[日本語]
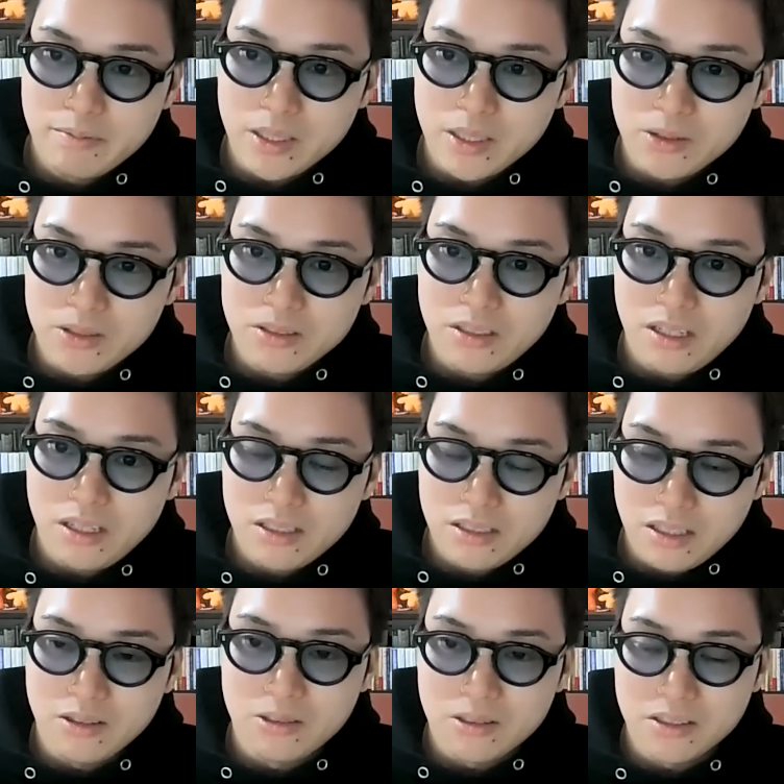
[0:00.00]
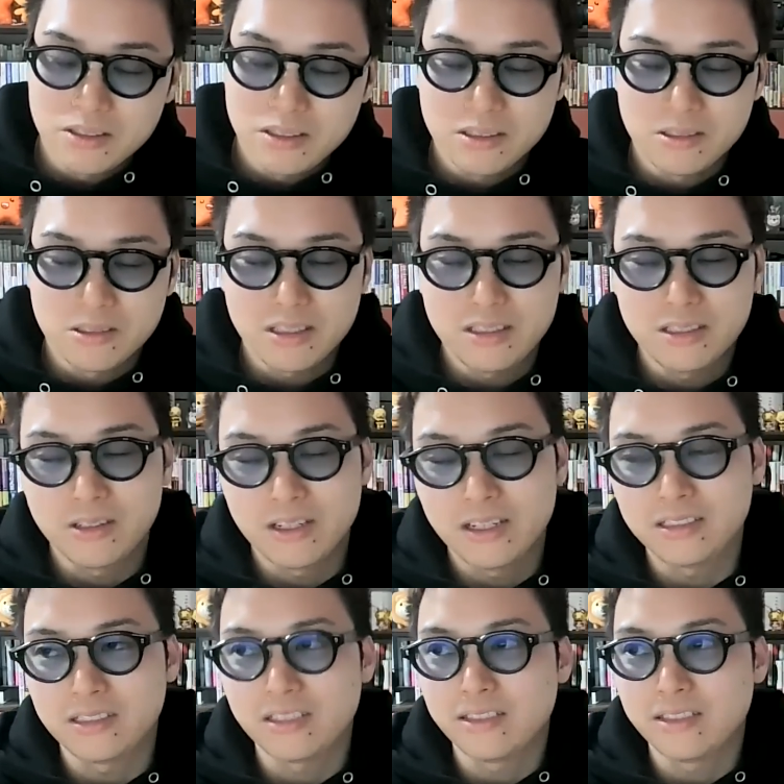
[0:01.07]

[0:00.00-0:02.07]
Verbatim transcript: まあ途中でね、他の、他に人が入っ